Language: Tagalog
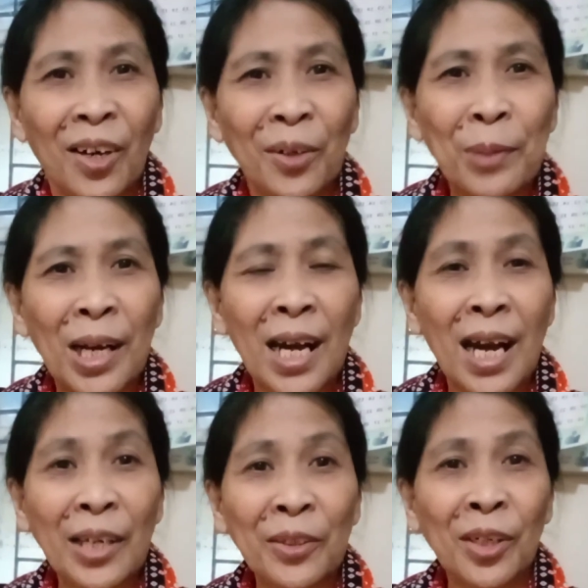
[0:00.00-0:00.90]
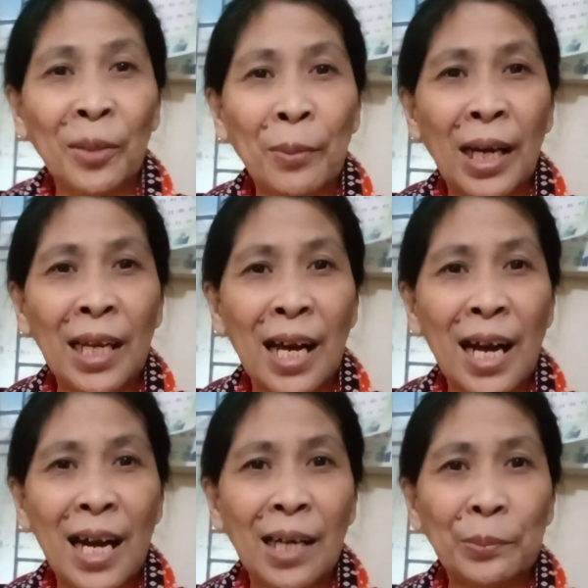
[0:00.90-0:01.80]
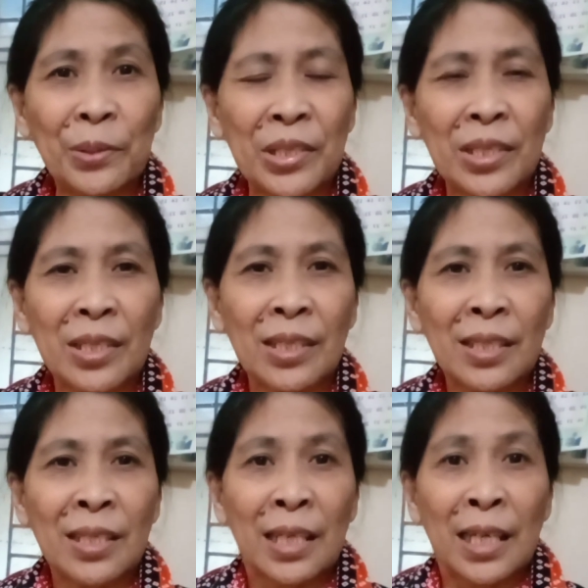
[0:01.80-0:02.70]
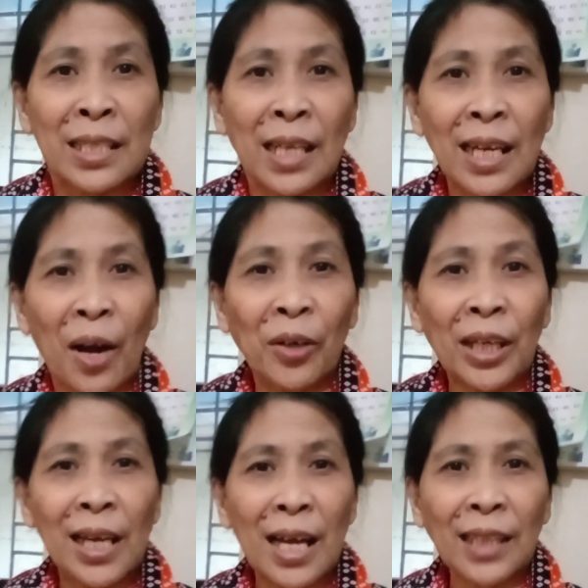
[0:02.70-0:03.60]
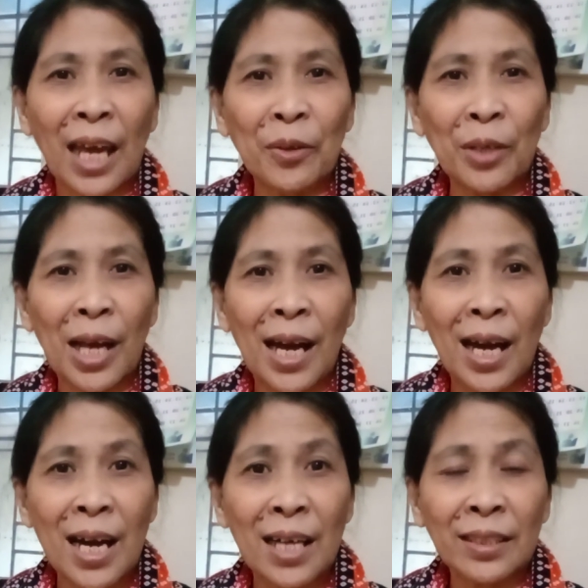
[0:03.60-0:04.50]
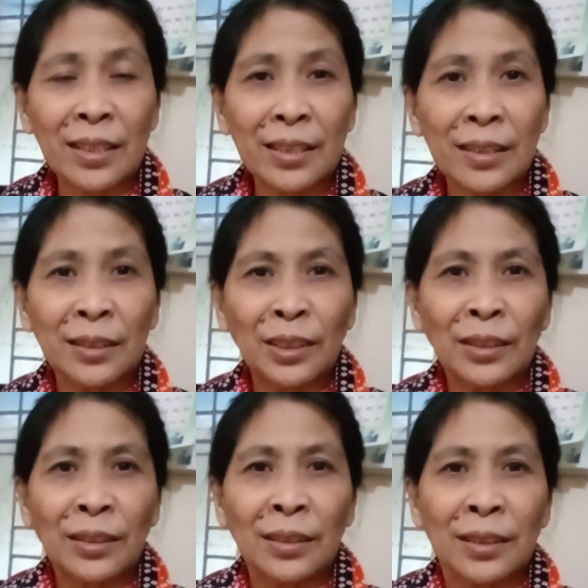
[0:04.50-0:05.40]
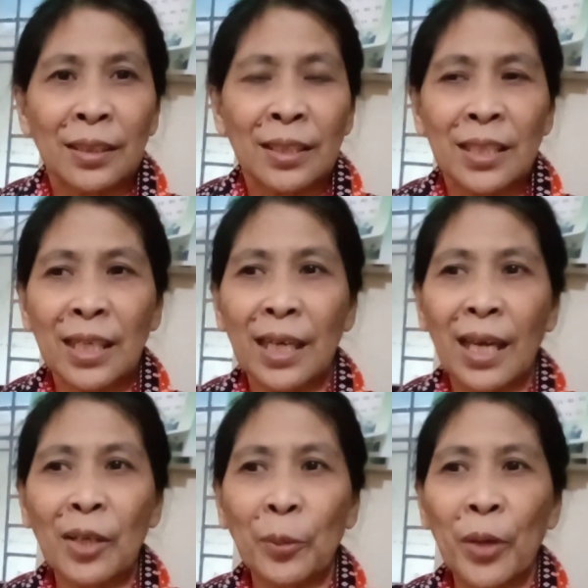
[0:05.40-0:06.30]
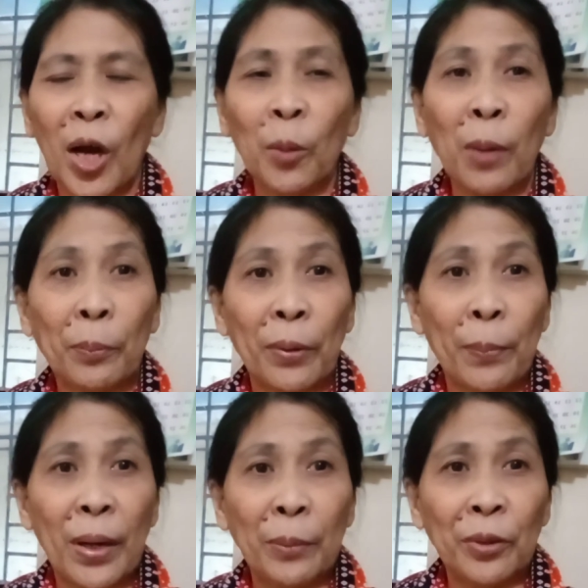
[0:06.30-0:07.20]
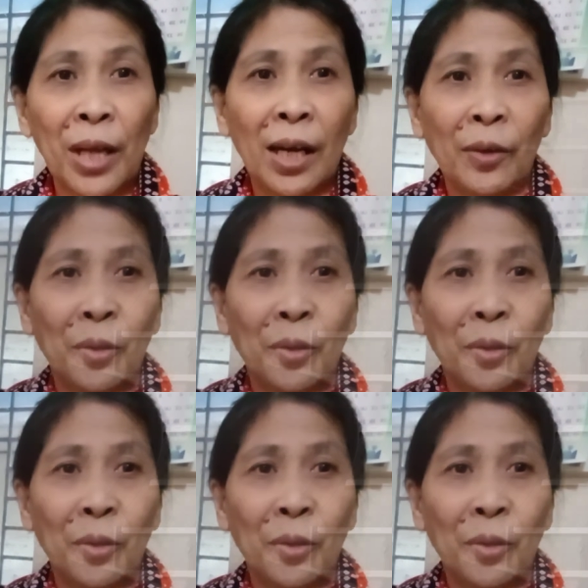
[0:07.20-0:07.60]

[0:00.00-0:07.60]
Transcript: hello mga ano, mga loves. Sana okay lang tayong lahat. Sige, ano muna ako, mag-prepare muna